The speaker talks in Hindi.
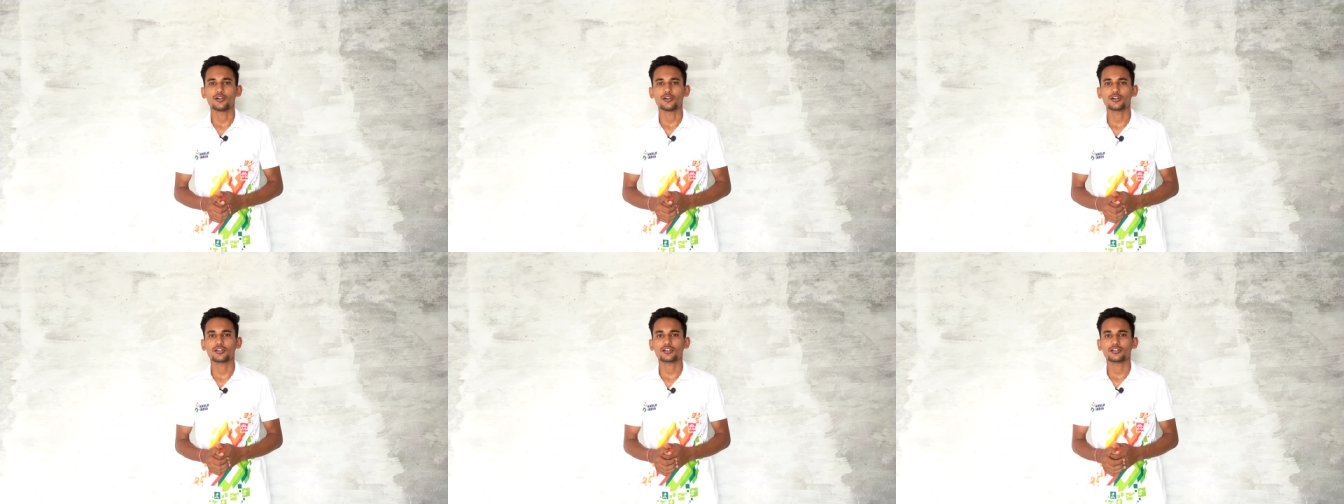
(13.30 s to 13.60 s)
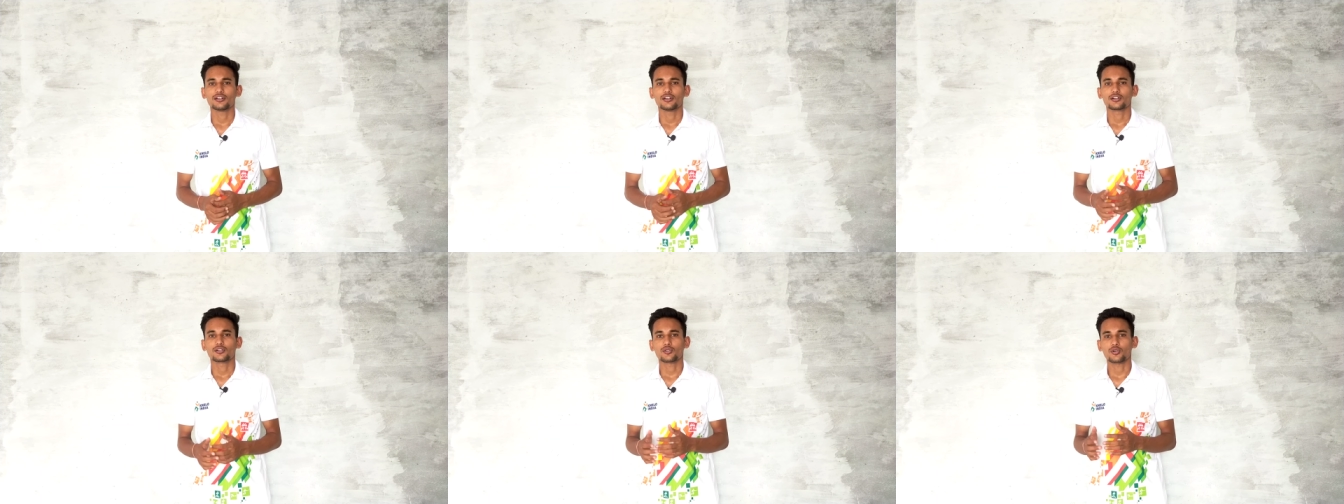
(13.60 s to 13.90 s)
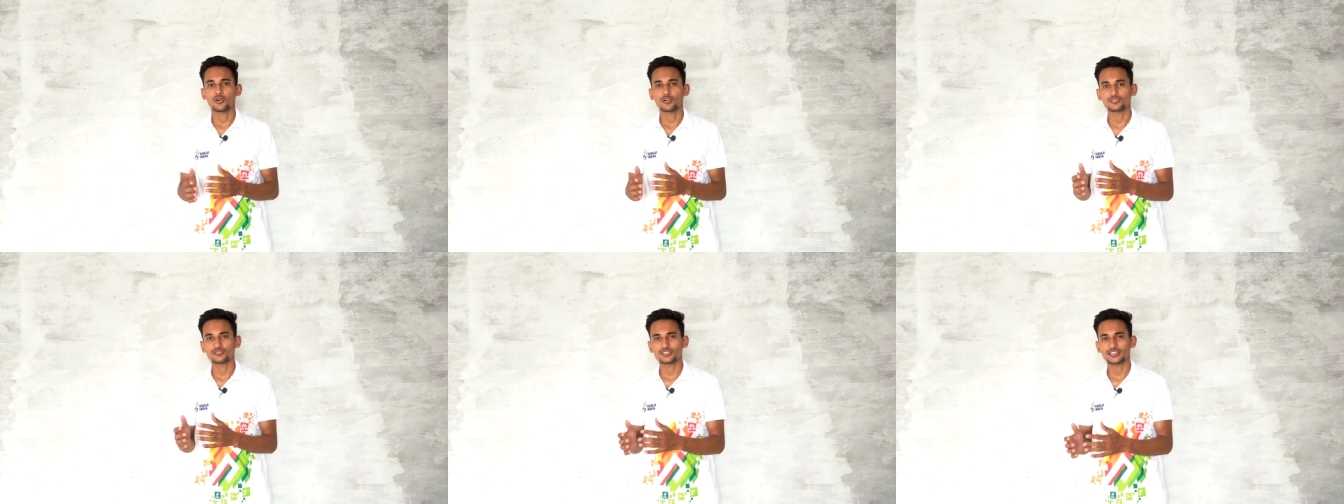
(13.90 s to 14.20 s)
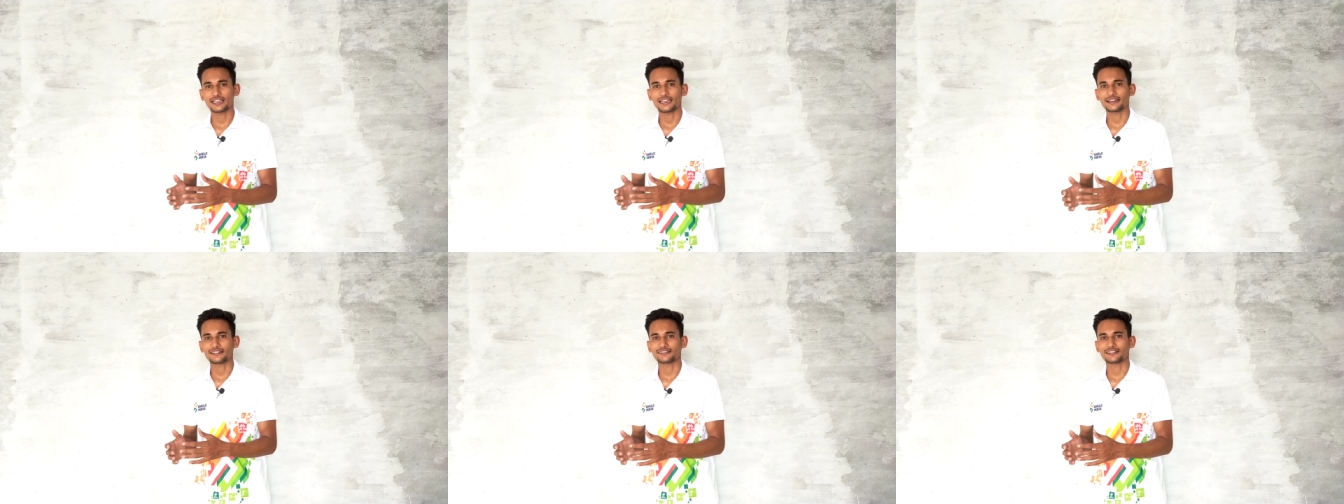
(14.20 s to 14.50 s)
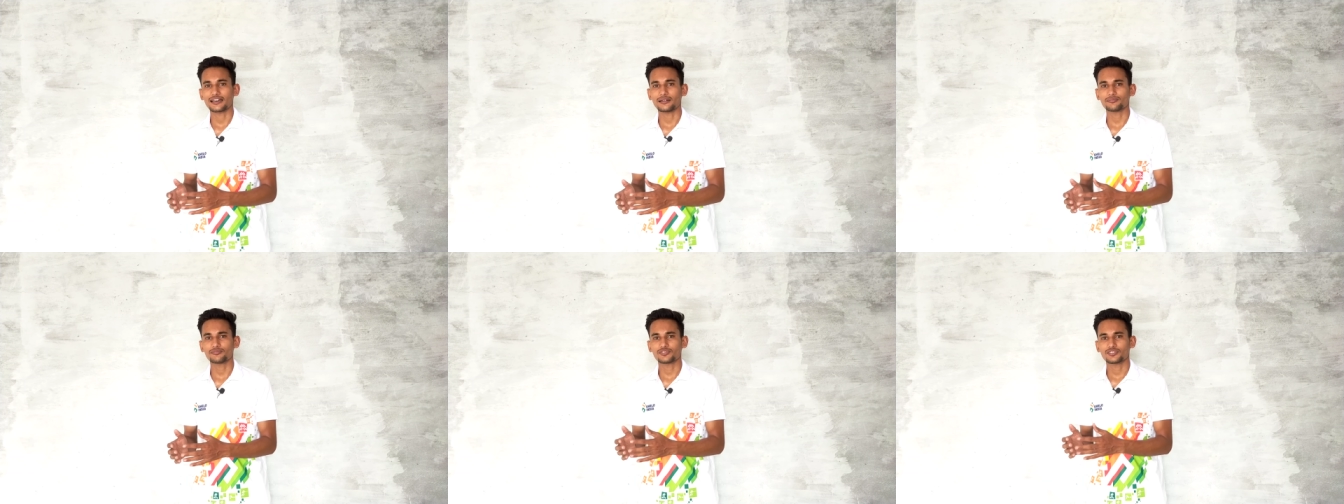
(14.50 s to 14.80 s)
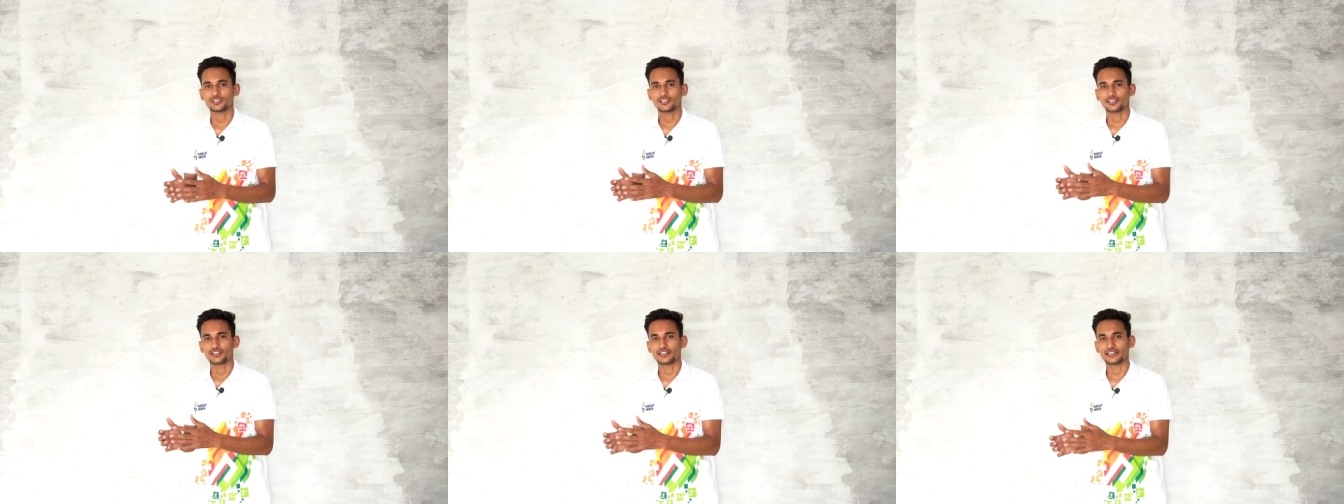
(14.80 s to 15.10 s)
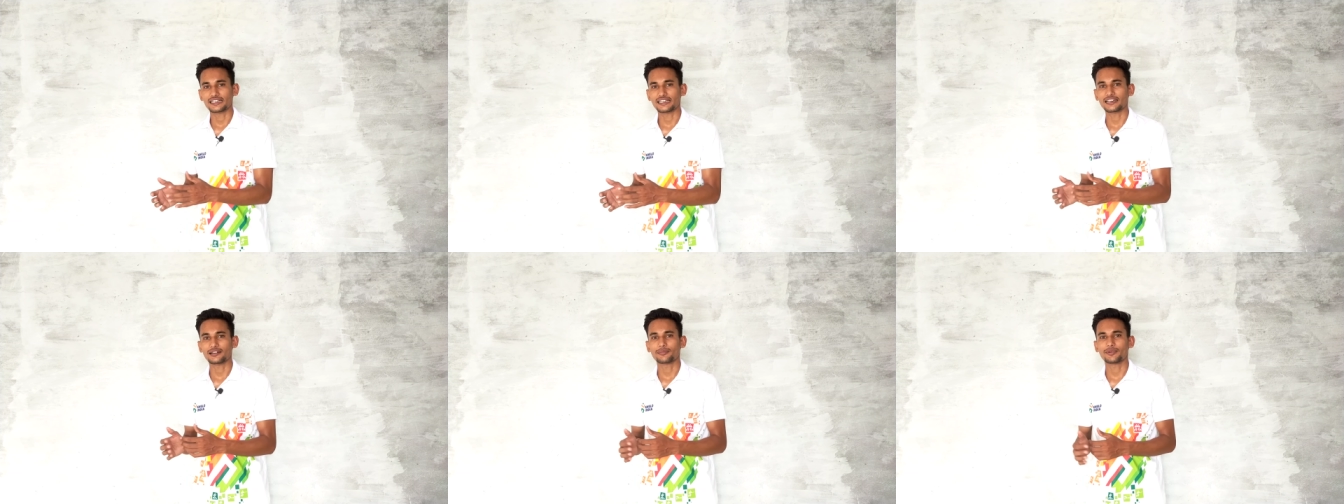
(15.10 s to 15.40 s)
और कौन से एग्ज़ाम्स
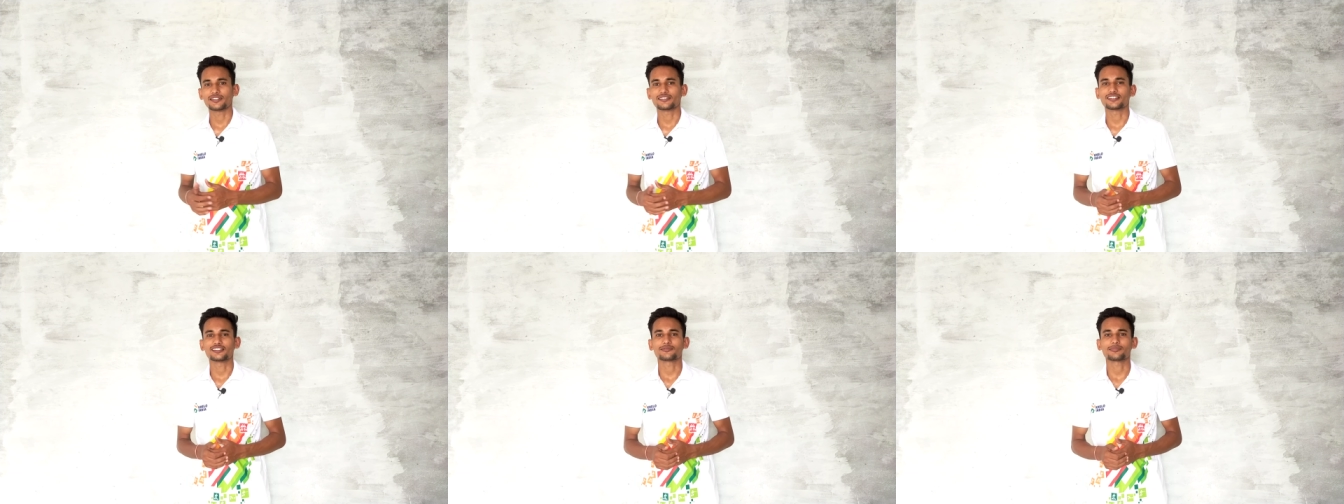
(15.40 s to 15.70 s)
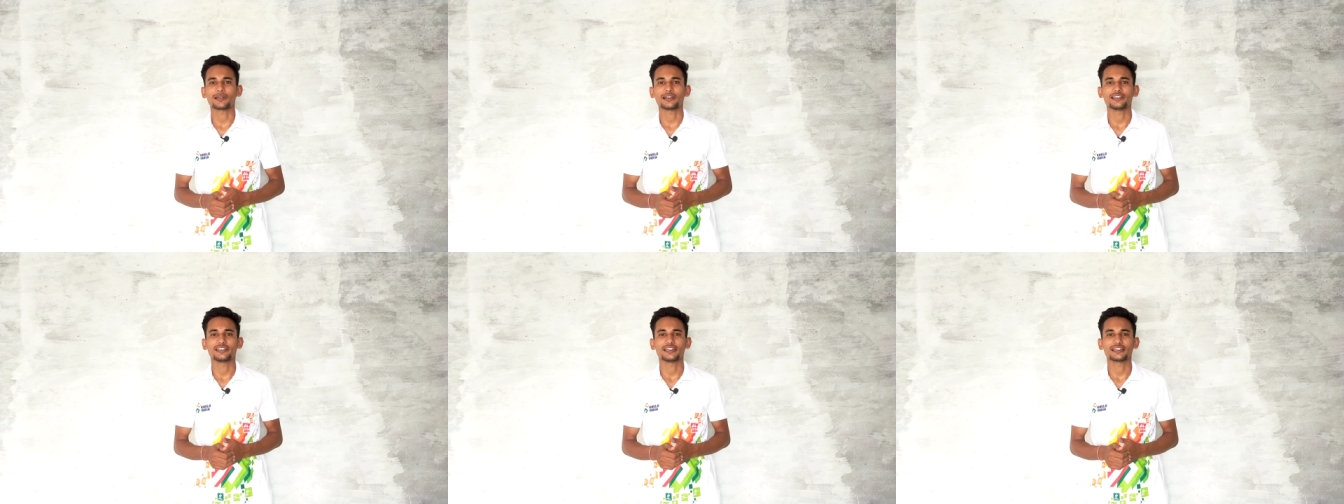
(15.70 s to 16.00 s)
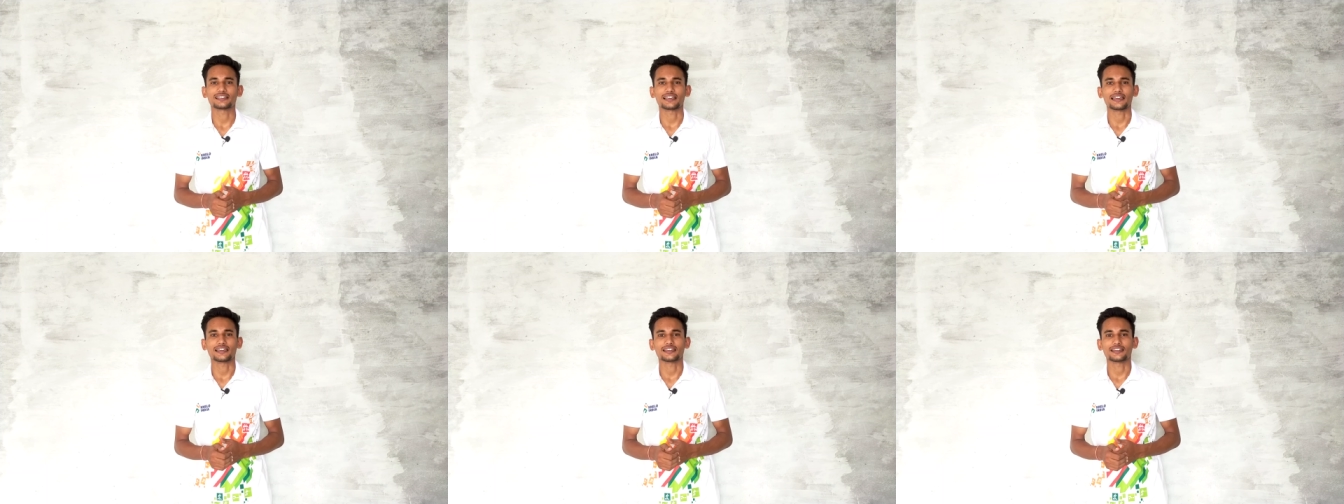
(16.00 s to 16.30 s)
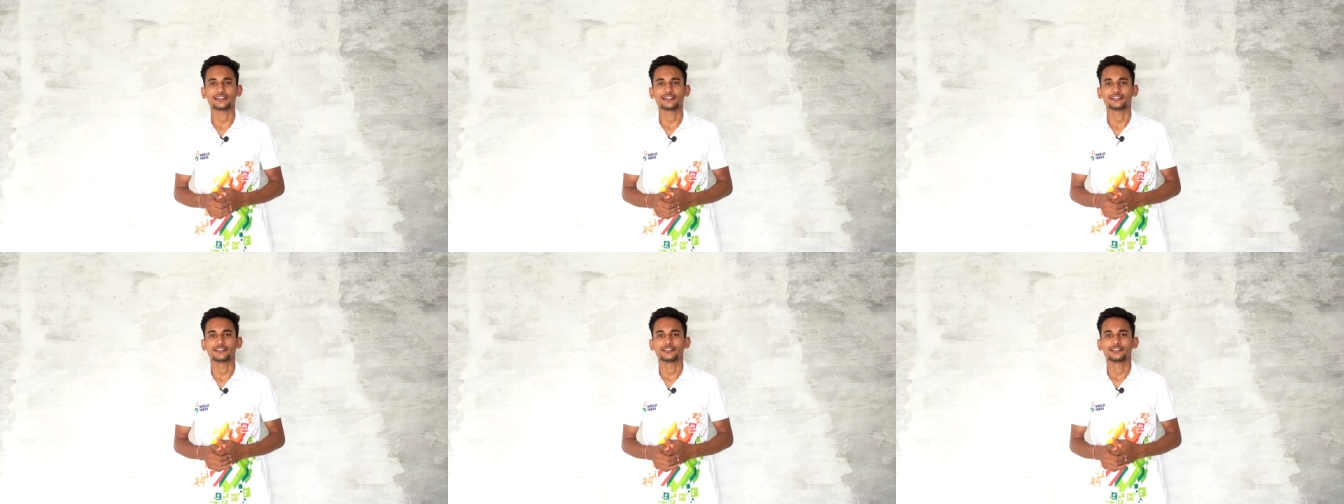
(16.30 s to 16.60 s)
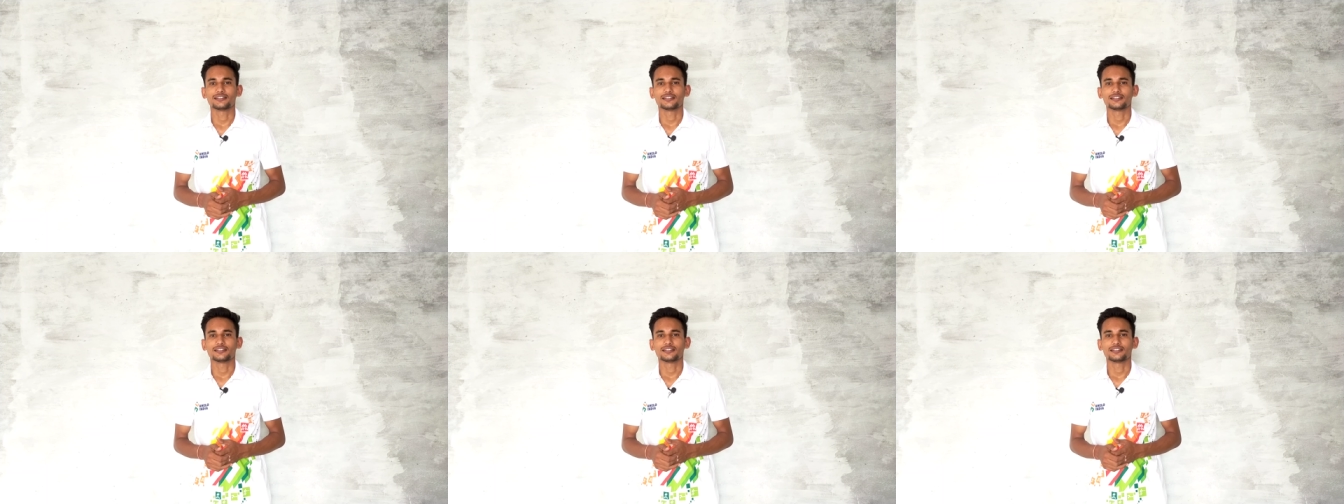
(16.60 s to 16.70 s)
रिटर्न बेसिस पर लिए जाएंगे